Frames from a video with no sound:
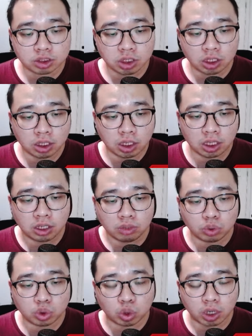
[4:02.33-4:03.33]
di sini
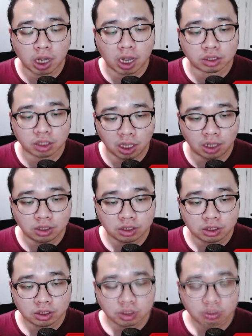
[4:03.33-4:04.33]
untuk
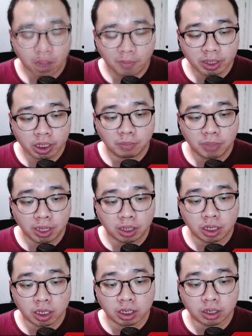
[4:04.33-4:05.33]
card-nya. dia pakai
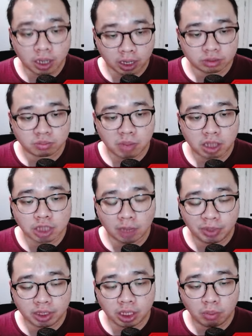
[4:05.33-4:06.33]
Band Dragon card, max
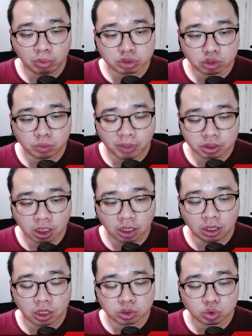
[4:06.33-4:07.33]
HP 31%
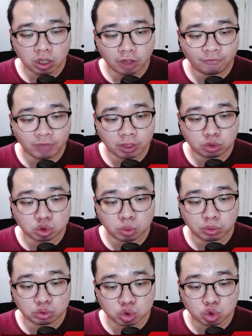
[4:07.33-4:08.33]
dan juga fit
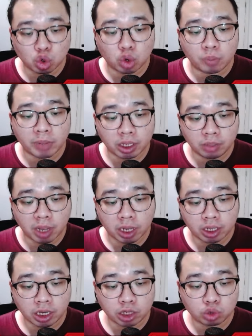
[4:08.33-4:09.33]
77,5
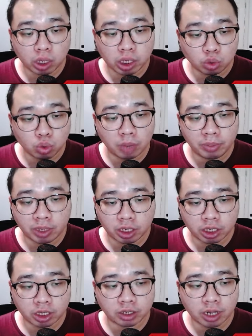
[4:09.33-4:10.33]
dan itu ada dua
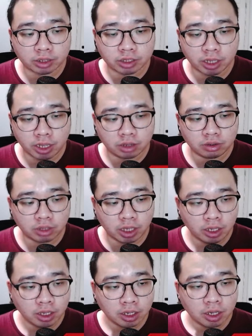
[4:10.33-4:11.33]
Band Dragon Card-nya ya.
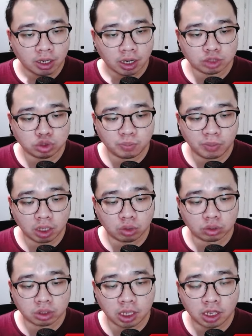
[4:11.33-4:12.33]
Oke, lanjut
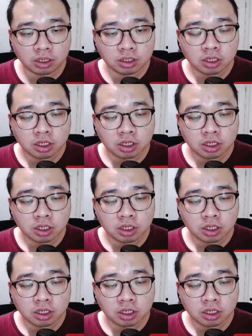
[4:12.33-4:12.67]
berikutnya